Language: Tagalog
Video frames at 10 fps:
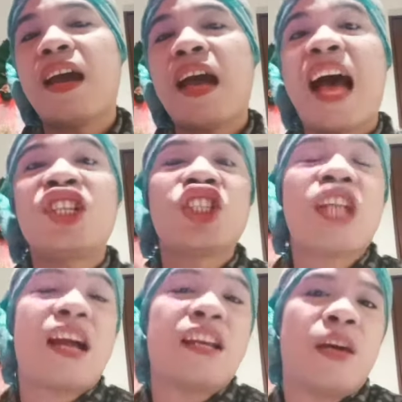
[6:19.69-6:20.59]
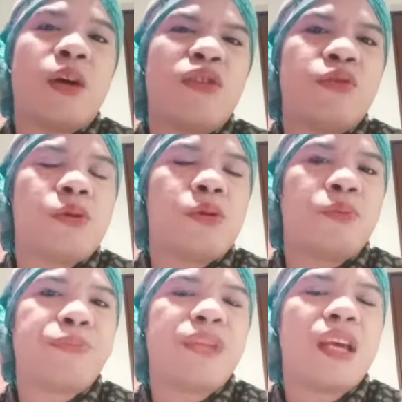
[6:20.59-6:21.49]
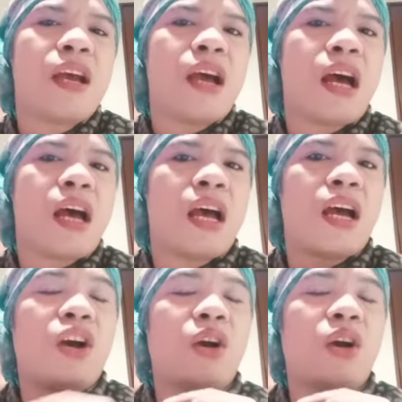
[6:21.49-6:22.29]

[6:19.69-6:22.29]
hashtag niya, kung ano yung uh,